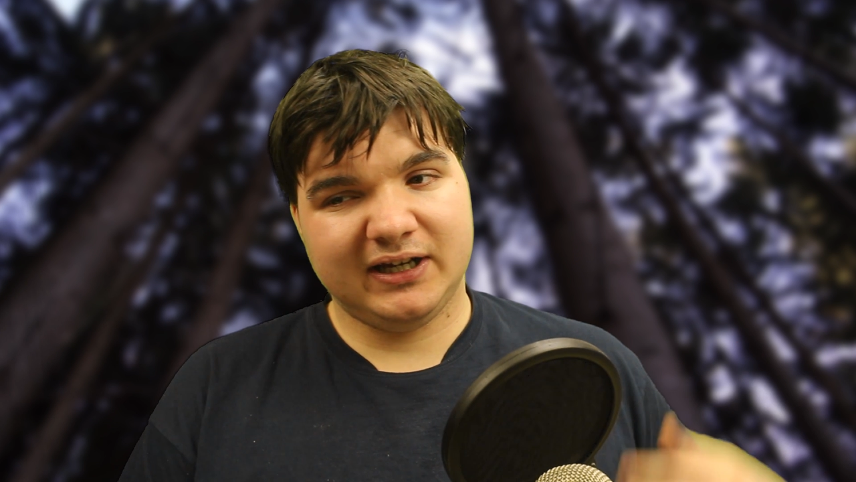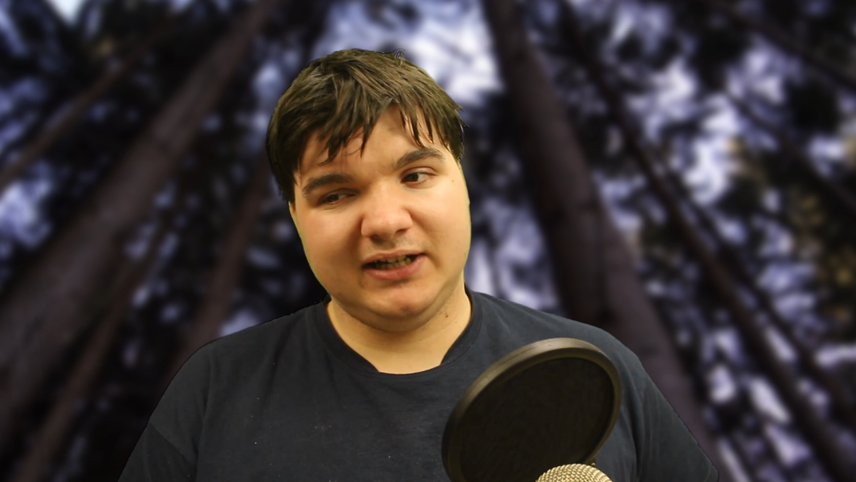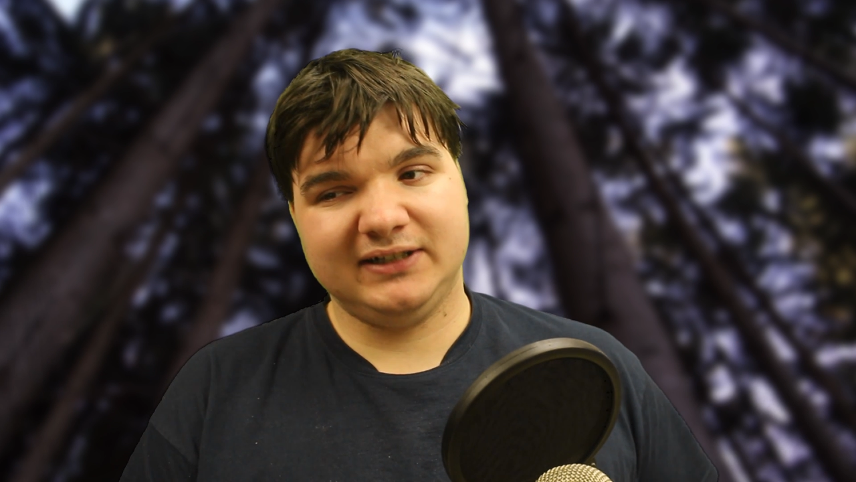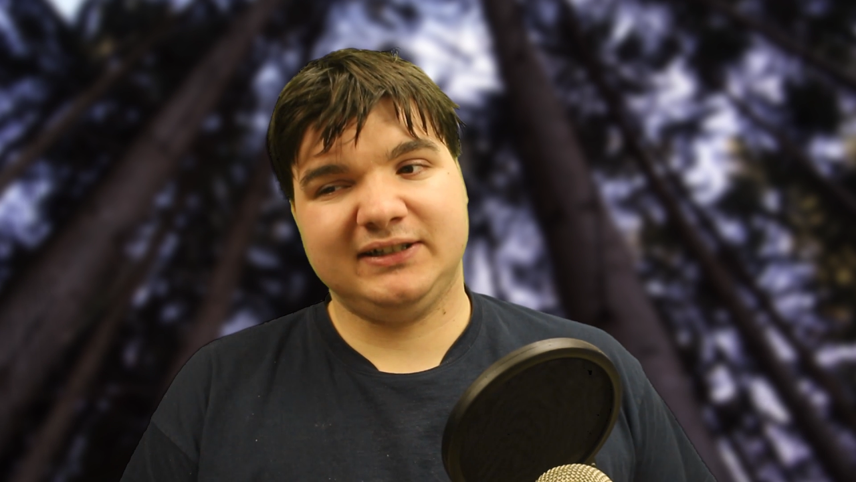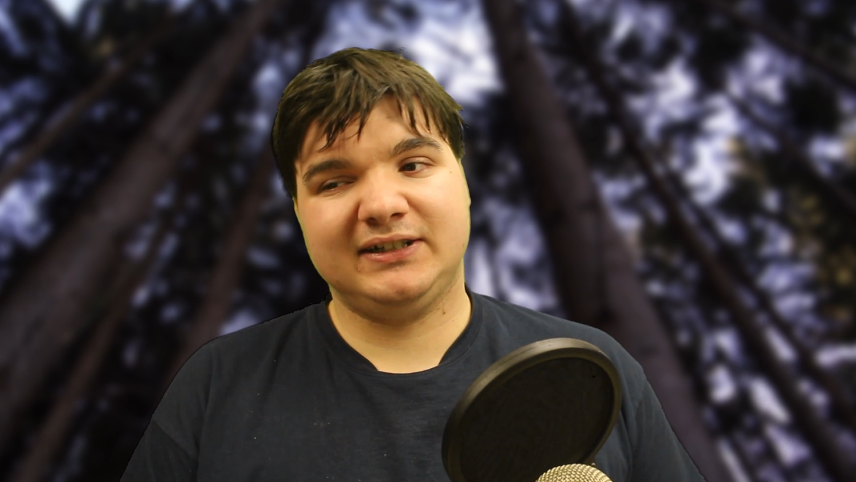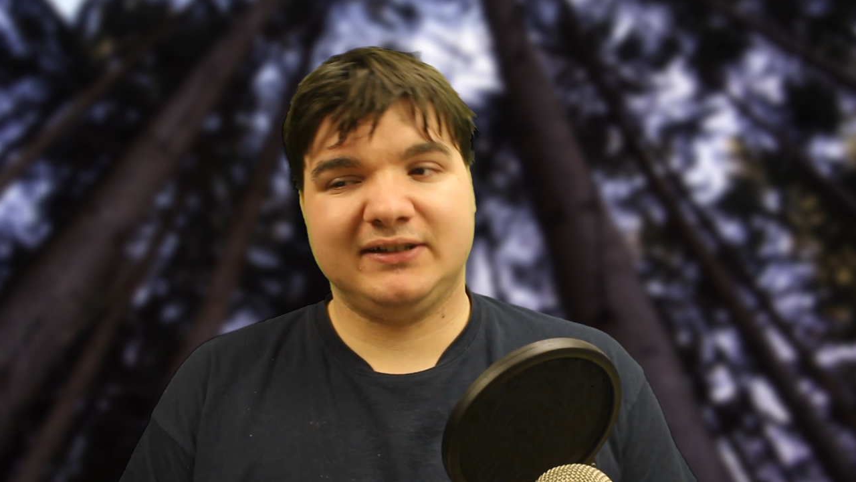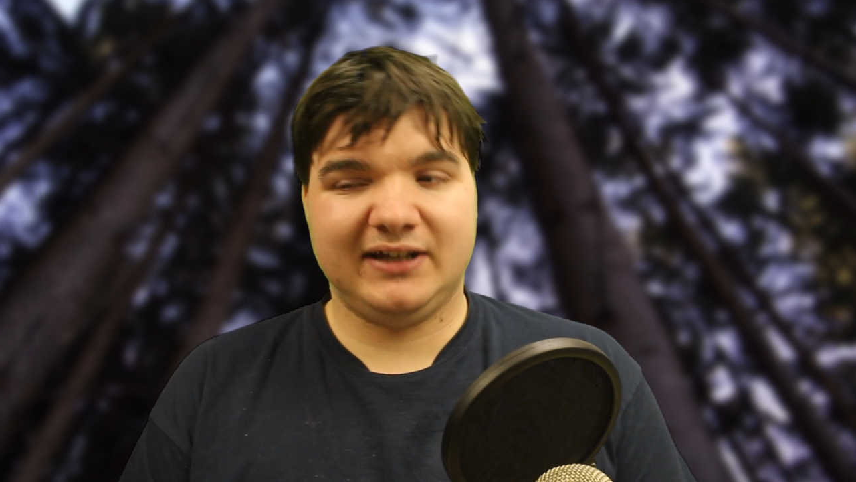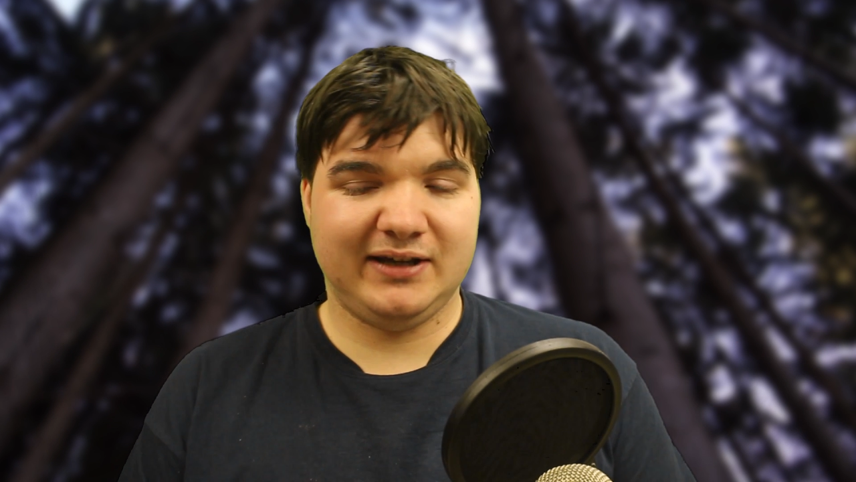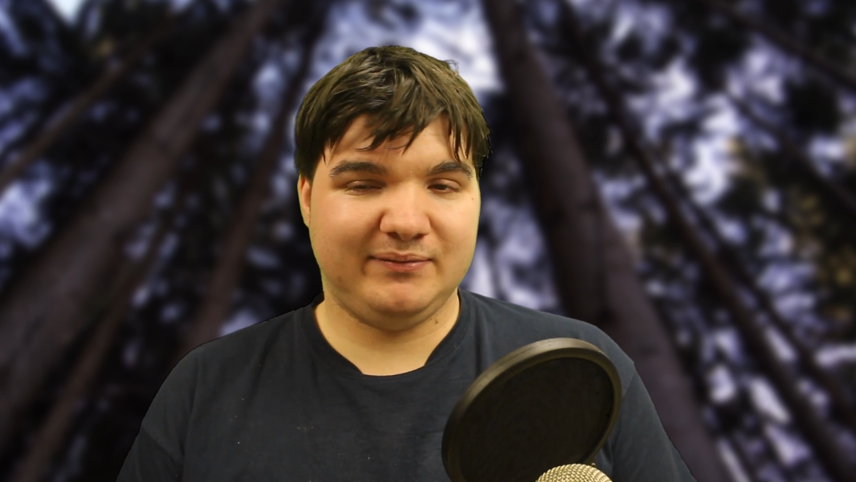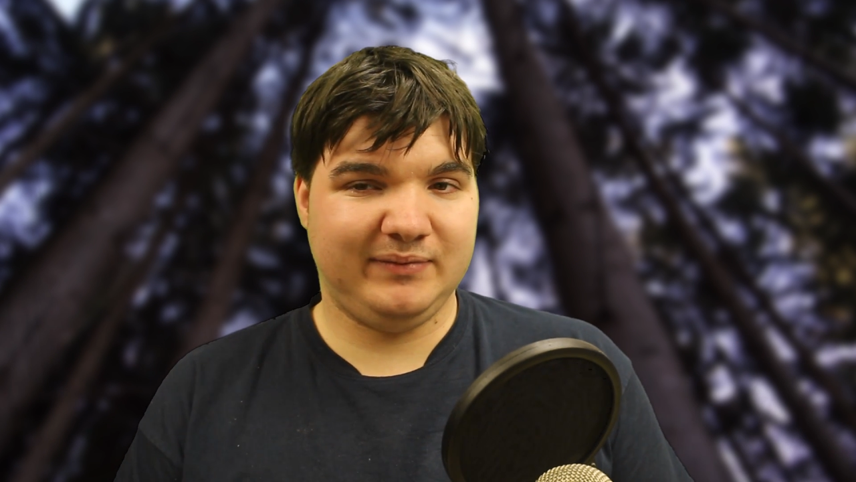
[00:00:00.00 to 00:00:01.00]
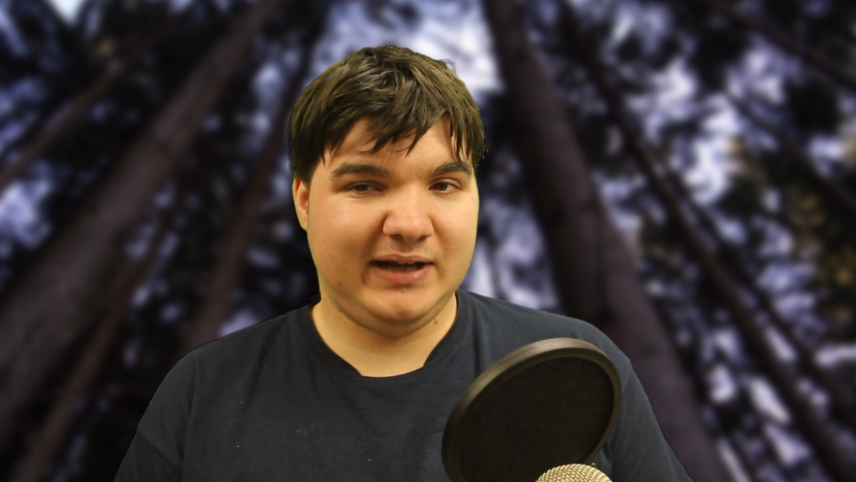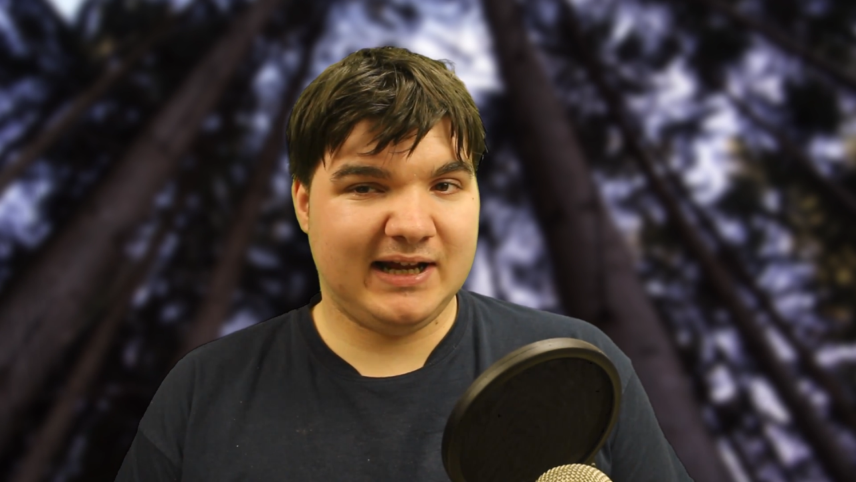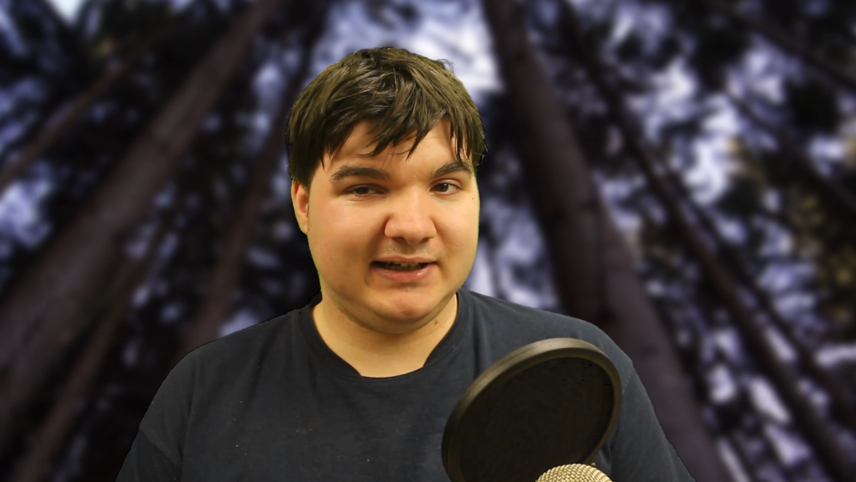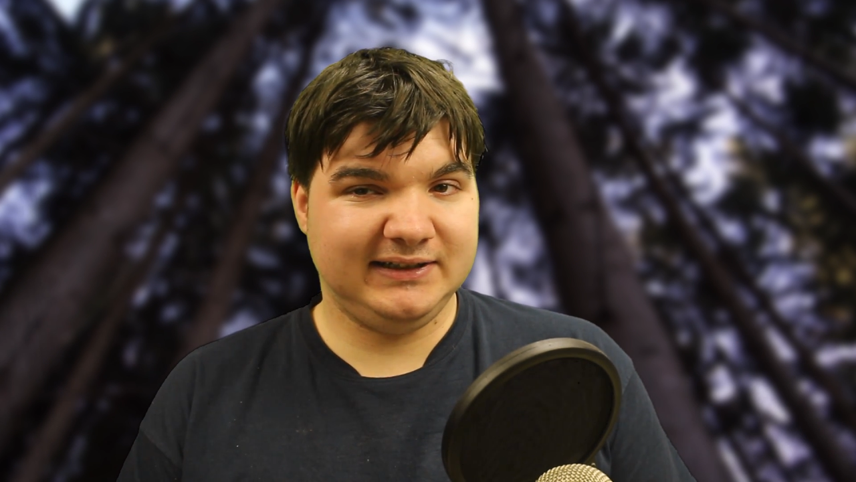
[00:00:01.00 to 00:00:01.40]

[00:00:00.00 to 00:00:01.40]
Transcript: halt ähm, lernen